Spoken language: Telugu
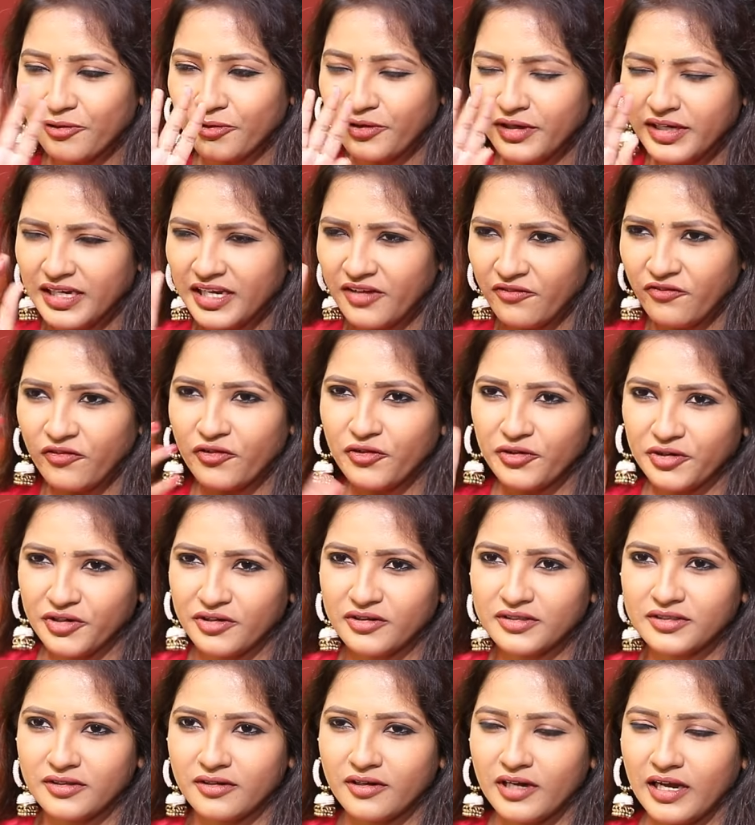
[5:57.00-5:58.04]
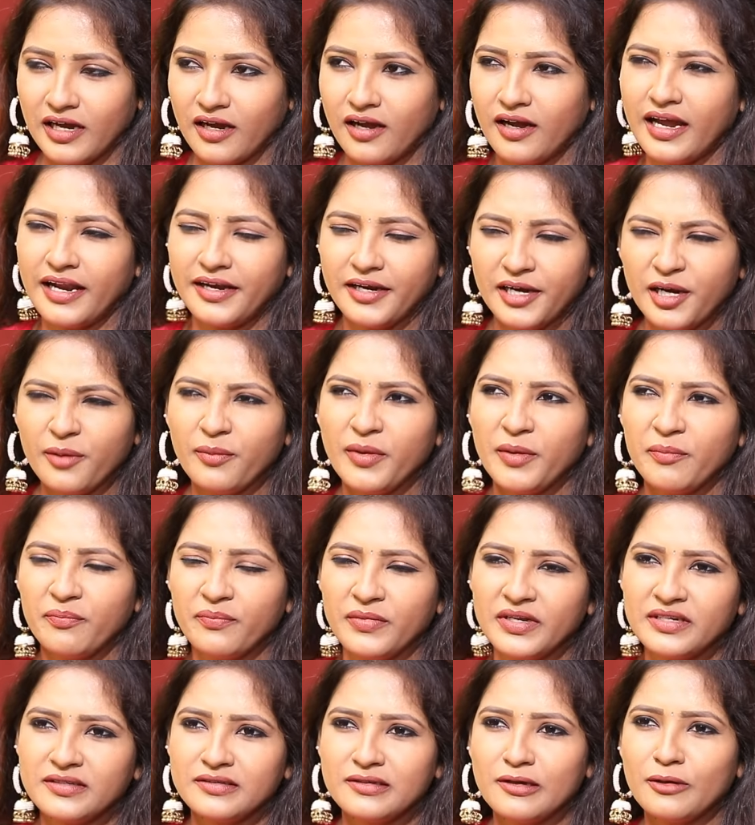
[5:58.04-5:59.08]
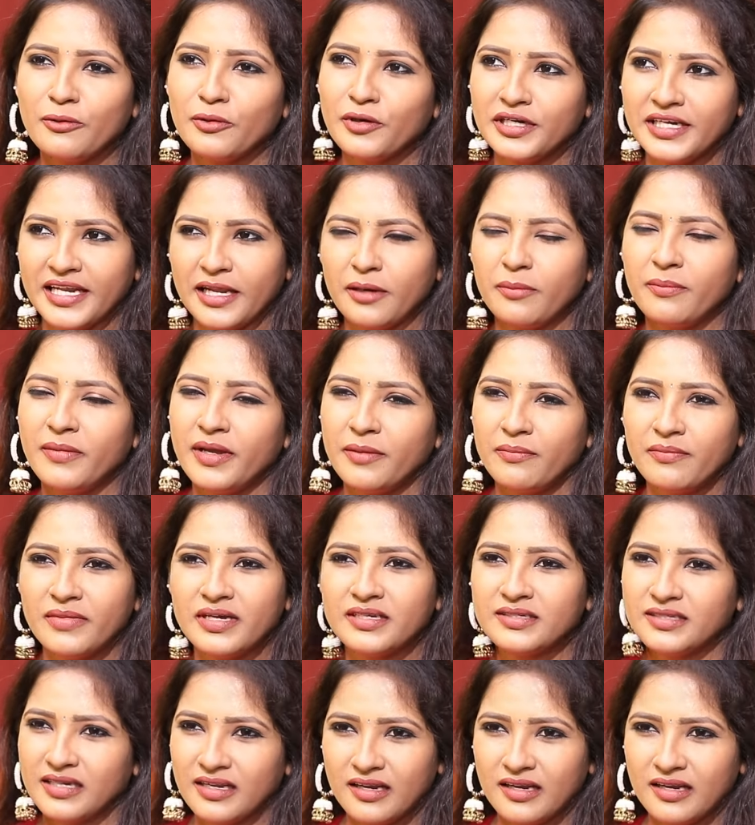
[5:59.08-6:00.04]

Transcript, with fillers: కొన్ని ఫొటోస్ ఒక హండ్రెడ్ మెంబర్స్ లో ఒక టెన్ మెంబర్స్